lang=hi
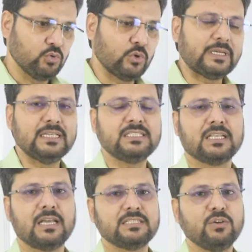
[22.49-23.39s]
तो
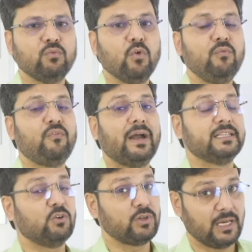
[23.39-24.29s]
किस तरह से वो
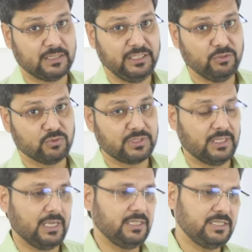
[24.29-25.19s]
फ़ायदा उठाती हैं
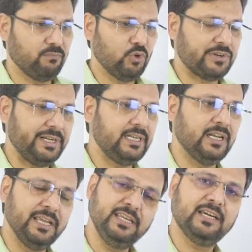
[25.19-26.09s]
उससे यानी जब वो
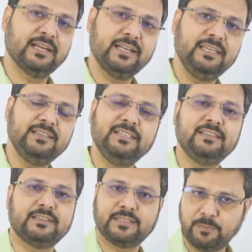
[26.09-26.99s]
ट्रेड नहीं कर रही
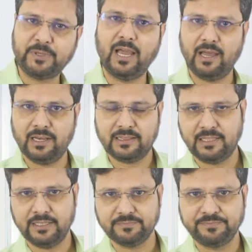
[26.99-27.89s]
थी तब क्या
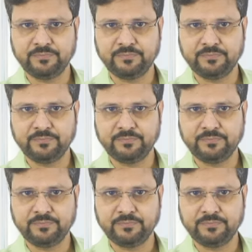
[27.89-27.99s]
हालात थे